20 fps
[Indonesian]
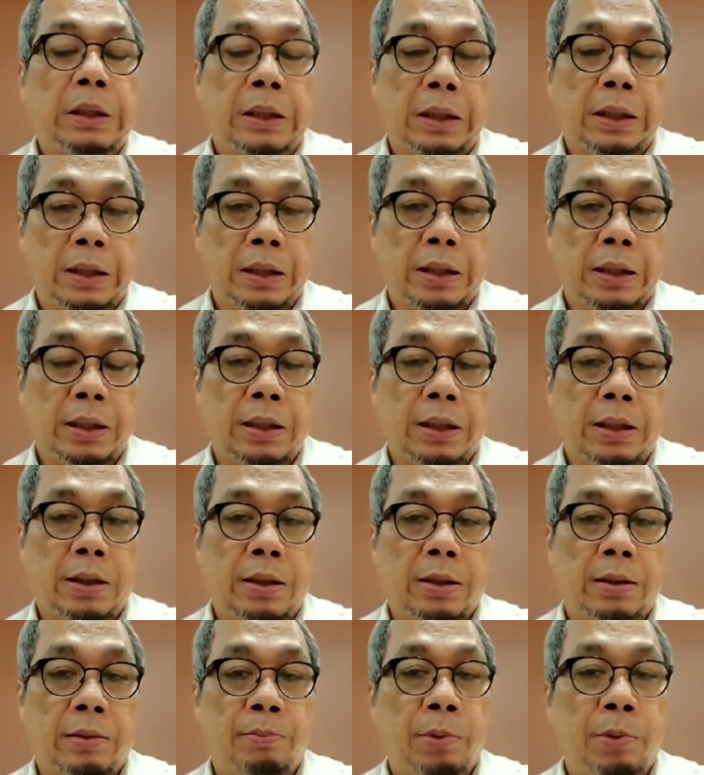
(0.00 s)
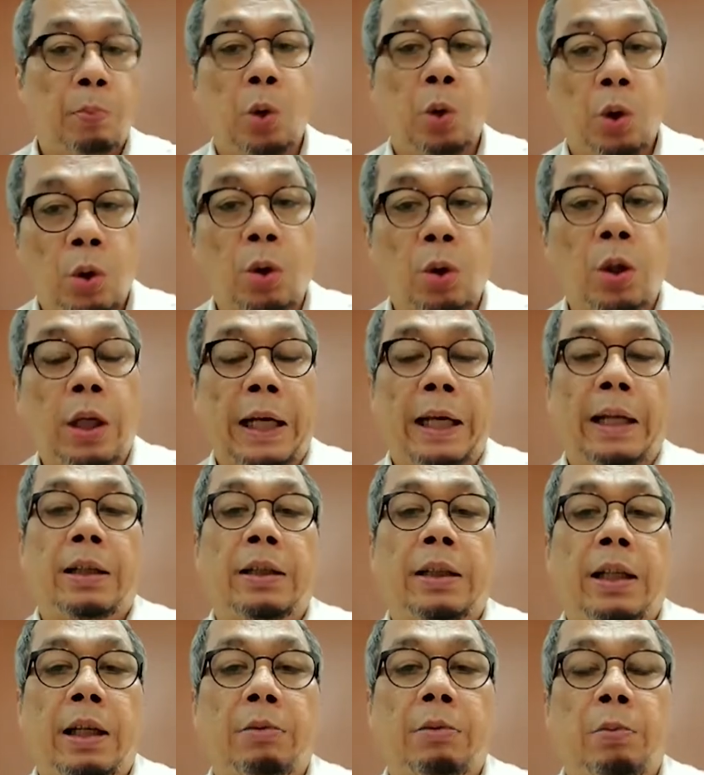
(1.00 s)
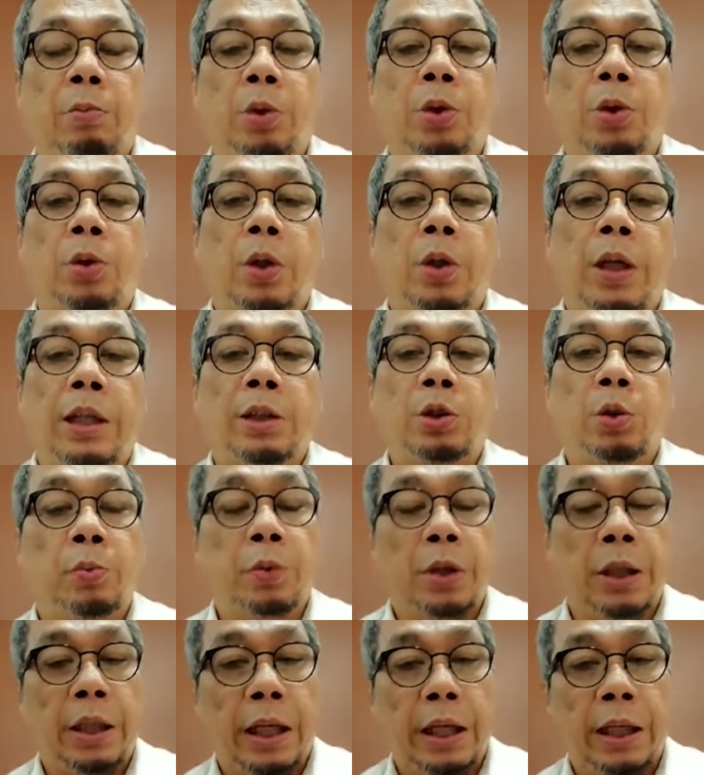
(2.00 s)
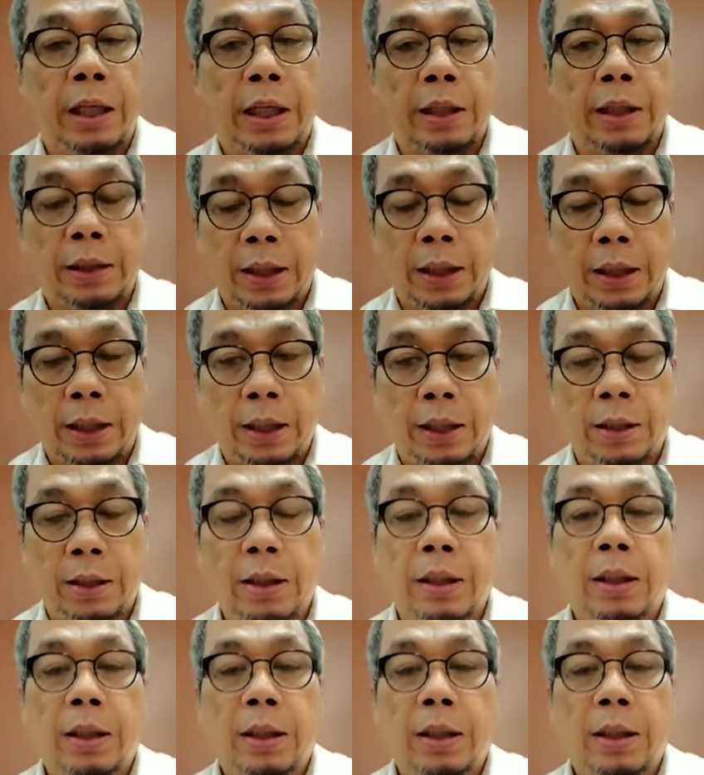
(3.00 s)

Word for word: uh, membutuhkan ya, membutuhkan subsidi energi